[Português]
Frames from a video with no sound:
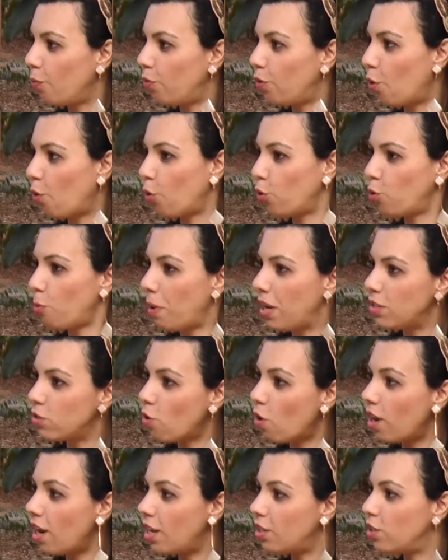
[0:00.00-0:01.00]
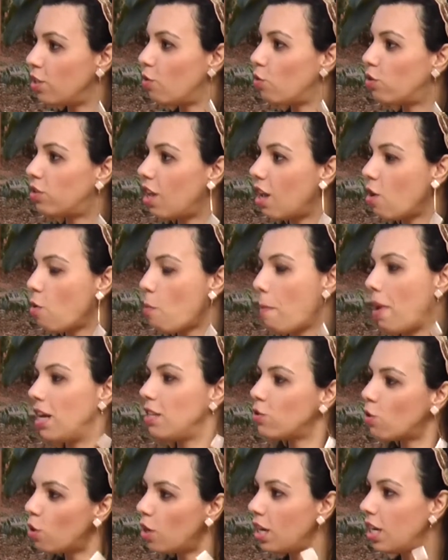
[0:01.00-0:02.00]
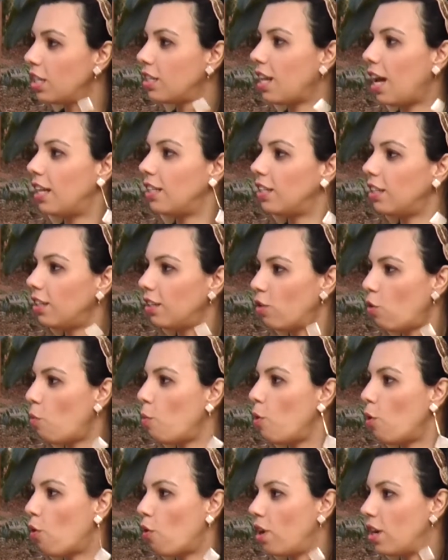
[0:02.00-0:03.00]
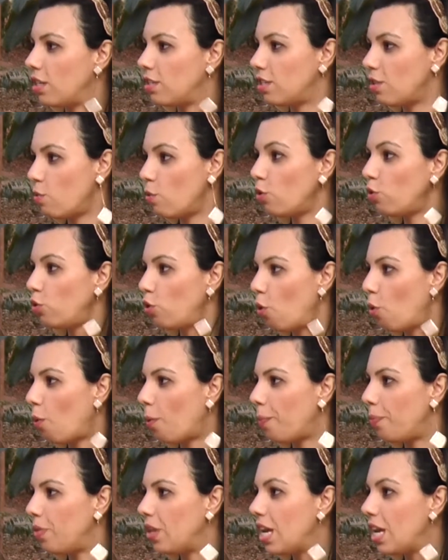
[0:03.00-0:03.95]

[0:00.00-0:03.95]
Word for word: Então, quanto mais coragem eu tenho, mais conectada com o meu coração eu tô.